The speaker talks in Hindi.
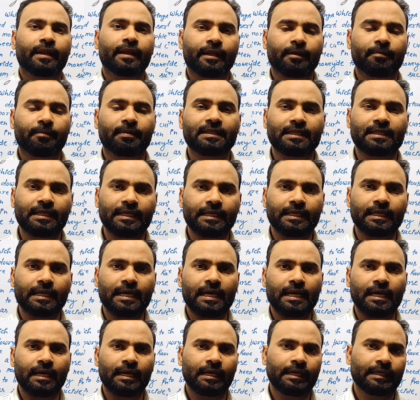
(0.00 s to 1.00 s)
निबंध लिखना
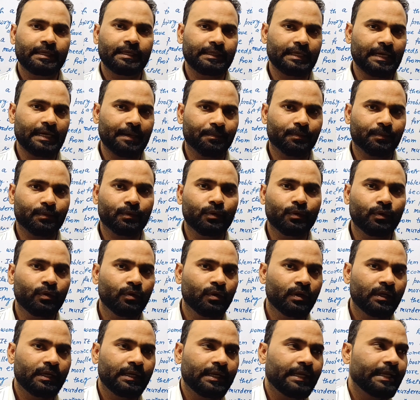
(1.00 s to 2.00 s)
या आपको
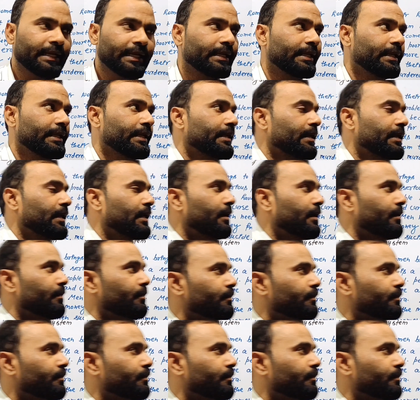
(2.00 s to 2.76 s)
लेख लिखना